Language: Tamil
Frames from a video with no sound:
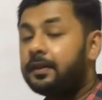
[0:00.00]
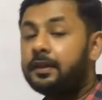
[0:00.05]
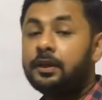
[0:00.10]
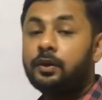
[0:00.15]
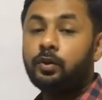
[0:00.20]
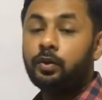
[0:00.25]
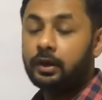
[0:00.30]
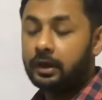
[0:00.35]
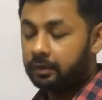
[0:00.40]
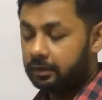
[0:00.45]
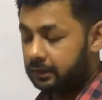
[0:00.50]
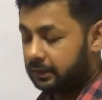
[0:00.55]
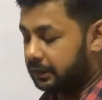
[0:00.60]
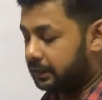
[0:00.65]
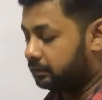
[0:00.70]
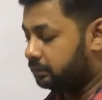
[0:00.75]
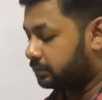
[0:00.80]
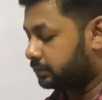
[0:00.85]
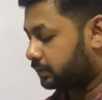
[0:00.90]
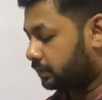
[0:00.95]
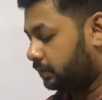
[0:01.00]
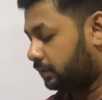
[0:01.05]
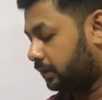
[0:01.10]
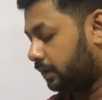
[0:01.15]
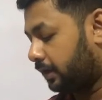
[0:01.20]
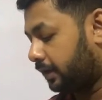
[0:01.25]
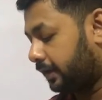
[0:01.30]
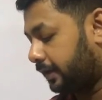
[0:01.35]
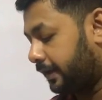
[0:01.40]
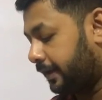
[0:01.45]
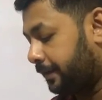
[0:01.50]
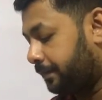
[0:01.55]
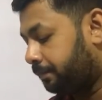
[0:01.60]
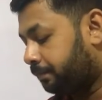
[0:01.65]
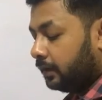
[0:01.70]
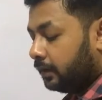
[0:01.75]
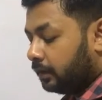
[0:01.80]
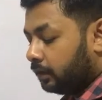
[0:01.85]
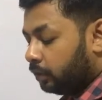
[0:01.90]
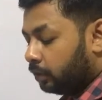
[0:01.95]
பதினோராவது கேள்வி சொல்கிறாங்க
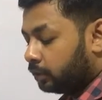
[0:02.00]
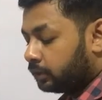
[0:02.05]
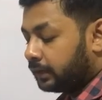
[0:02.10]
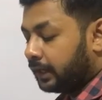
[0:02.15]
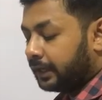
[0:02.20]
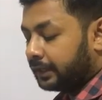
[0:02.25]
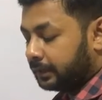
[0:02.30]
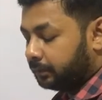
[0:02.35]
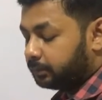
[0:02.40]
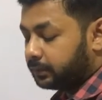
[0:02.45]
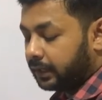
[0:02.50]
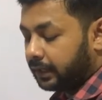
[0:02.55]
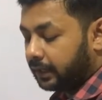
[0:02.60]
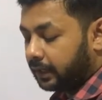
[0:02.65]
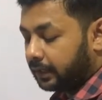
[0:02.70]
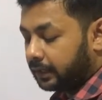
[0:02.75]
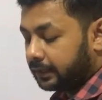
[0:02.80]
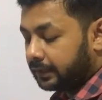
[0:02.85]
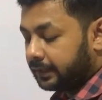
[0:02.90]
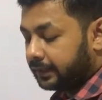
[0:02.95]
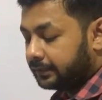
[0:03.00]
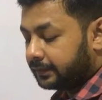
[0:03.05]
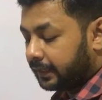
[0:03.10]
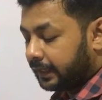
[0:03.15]
ஒரு தாக்கம் தாராங்க